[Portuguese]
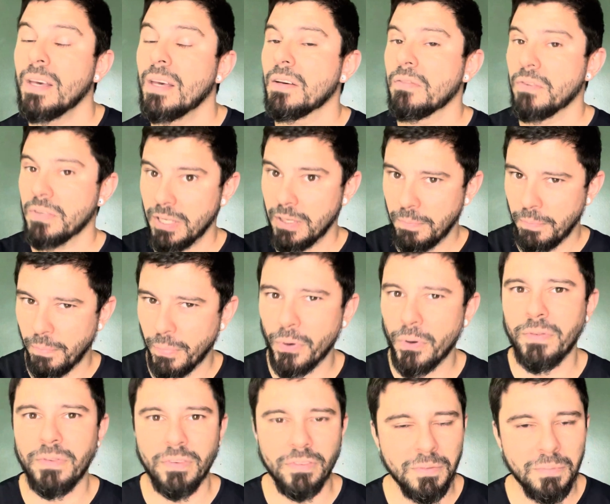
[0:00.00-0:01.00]
Você
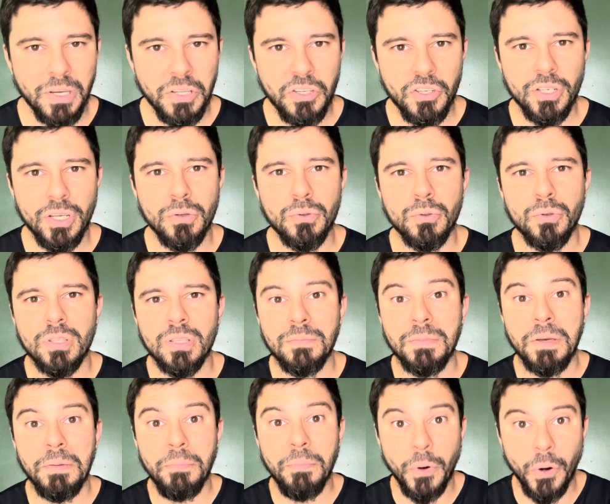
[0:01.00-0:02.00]
provavelmente já usou
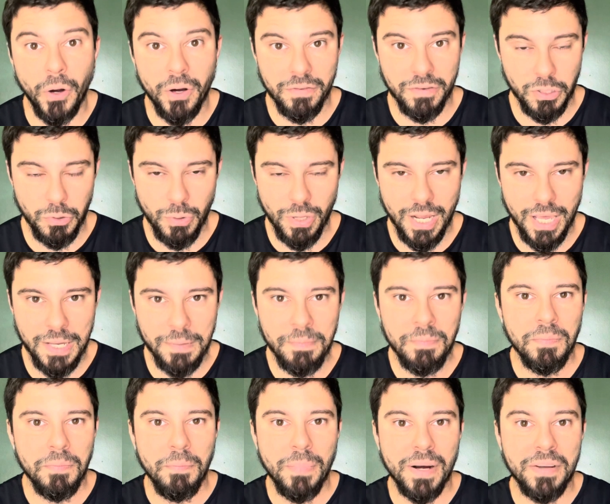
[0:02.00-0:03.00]
também provas do Enem
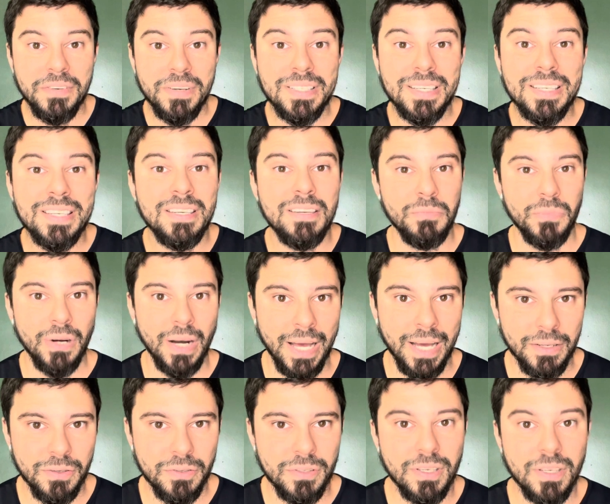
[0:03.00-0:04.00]
para fazer
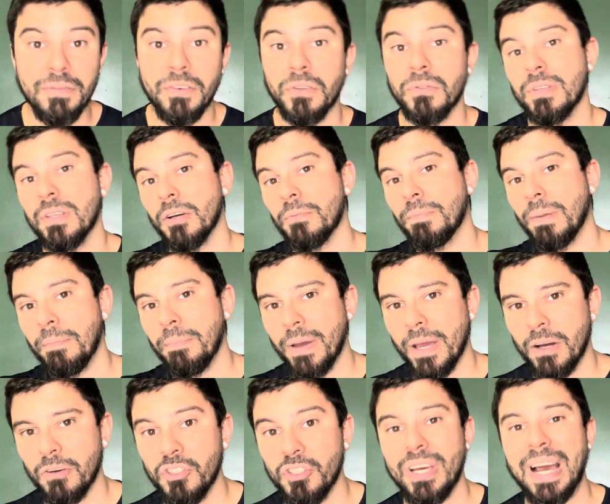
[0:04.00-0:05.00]
simulados, que vão ter o
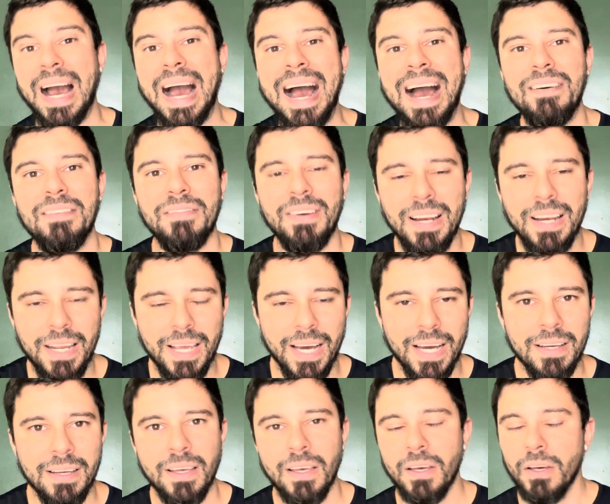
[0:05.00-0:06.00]
papel de
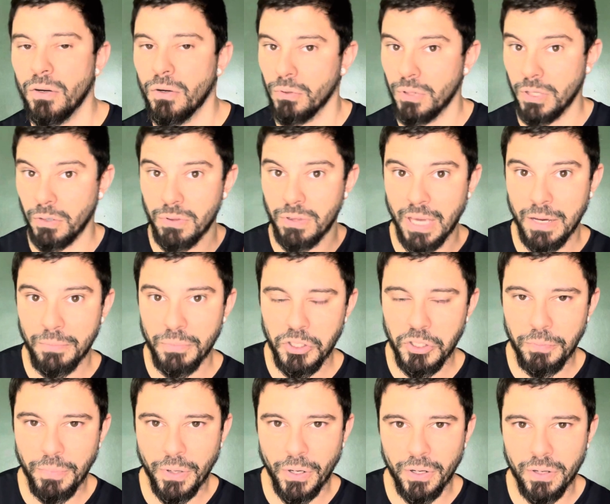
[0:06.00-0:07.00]
avaliar o teu tempo de
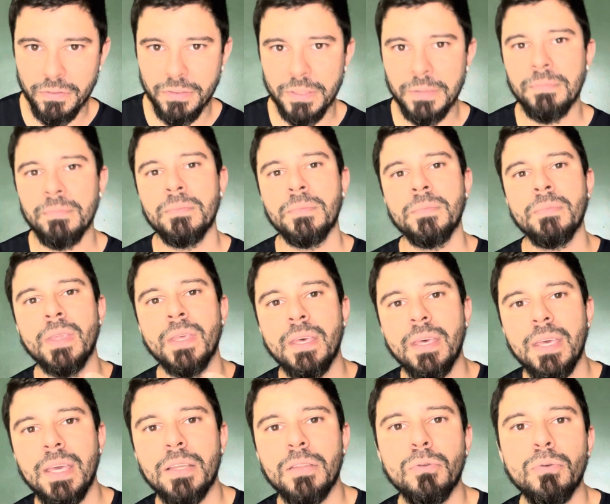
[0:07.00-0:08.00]
prova
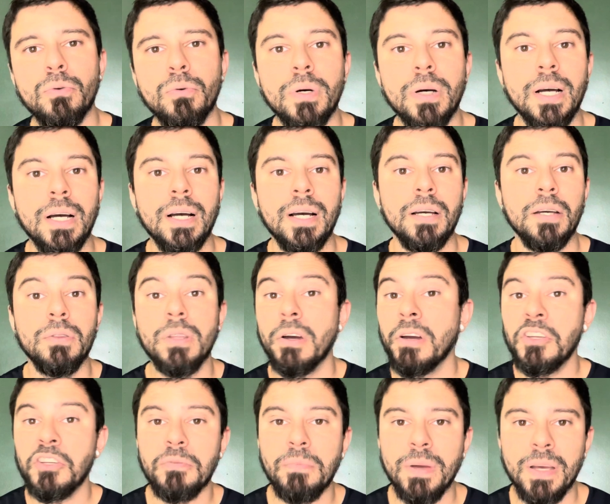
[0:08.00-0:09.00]
e a tua, o teu
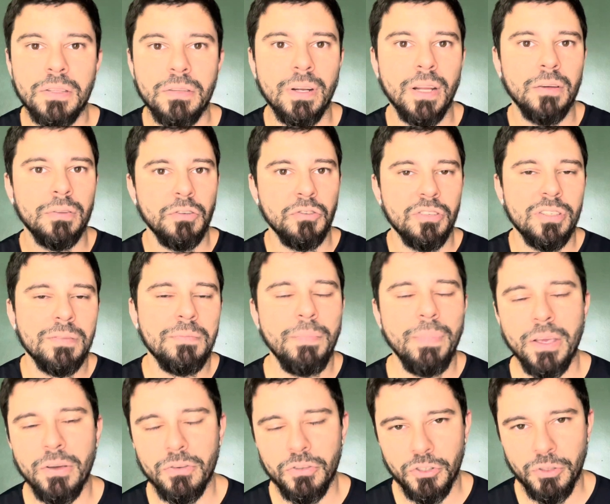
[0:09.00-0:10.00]
rendimento, né, o teu
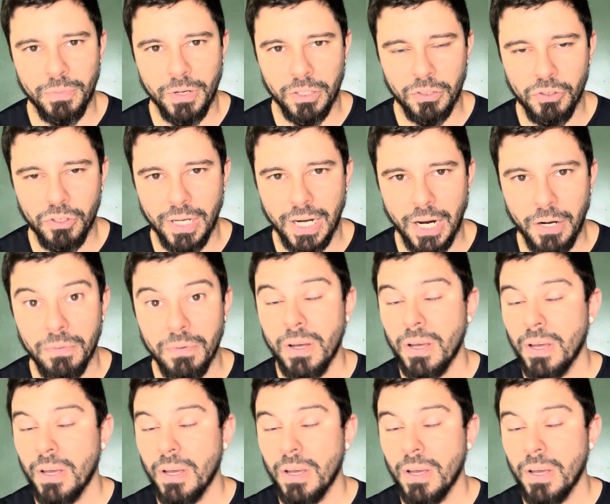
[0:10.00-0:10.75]
desempenho de modo geral.